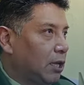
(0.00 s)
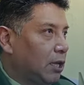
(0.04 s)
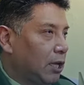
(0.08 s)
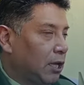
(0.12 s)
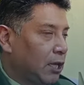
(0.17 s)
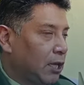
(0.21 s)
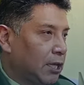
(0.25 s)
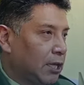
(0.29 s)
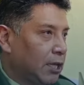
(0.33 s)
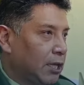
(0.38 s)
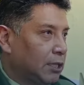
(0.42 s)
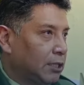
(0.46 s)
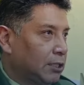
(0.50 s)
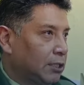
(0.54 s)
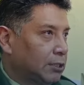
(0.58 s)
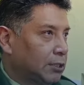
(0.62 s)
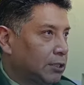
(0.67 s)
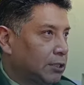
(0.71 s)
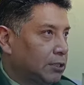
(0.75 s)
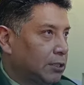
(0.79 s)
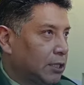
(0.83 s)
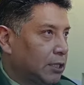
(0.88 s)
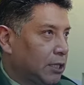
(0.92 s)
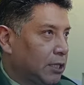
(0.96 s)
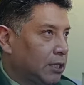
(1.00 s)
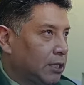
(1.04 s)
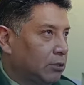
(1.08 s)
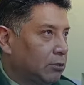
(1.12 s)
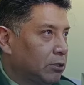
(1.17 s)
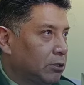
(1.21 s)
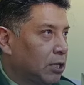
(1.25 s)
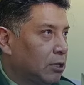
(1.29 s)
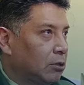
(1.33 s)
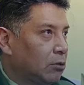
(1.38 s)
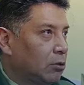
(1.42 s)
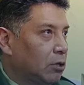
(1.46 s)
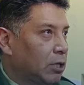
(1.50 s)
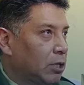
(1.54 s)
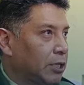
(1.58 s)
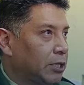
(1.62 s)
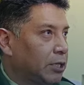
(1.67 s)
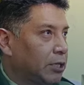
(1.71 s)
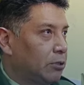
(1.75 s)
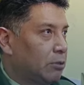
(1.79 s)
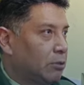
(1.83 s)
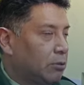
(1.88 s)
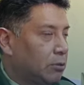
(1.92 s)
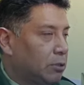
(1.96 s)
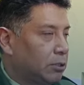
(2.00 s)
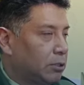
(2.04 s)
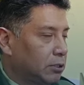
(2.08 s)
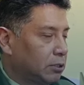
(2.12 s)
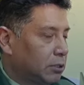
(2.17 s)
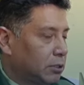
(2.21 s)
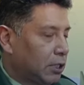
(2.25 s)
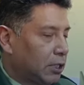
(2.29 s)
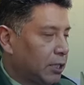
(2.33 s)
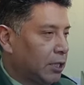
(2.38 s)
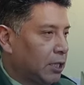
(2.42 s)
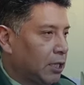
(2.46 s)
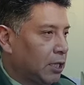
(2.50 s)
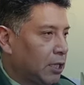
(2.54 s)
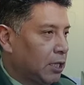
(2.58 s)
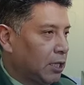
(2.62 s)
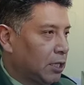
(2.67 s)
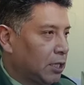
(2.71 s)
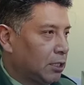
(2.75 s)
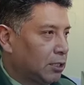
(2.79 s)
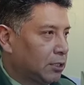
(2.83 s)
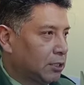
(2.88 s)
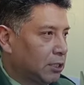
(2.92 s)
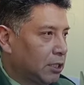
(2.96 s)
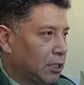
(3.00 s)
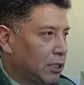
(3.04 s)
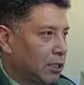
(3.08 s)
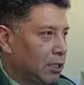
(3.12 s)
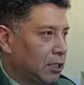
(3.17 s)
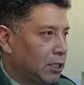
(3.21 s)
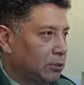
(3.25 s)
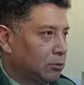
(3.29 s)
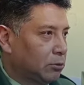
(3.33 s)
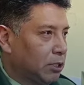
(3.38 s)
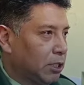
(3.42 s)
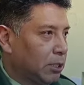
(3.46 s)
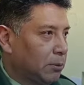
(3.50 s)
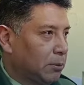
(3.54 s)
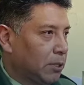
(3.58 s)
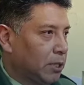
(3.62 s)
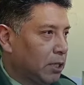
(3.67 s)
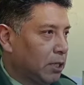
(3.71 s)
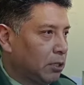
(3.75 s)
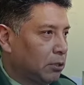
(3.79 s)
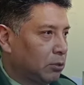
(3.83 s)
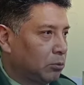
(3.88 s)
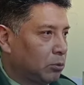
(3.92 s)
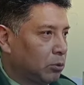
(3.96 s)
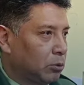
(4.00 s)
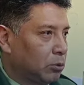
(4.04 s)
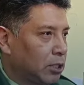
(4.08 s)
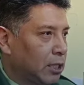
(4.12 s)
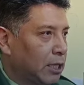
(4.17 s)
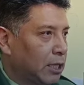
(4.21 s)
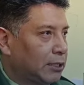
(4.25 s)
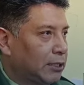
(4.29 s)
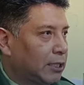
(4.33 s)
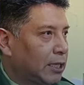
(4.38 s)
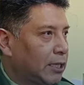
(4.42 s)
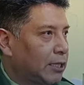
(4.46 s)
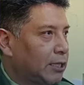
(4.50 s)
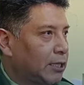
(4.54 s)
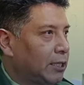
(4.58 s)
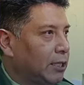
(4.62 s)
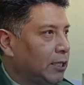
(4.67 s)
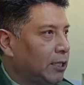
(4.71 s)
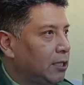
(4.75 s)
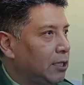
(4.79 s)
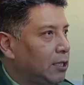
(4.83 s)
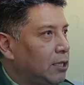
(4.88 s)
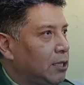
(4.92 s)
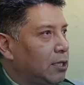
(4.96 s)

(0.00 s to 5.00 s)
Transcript: Ella, saliendo del colegio, tenía, estudiado en la turno de la tarde,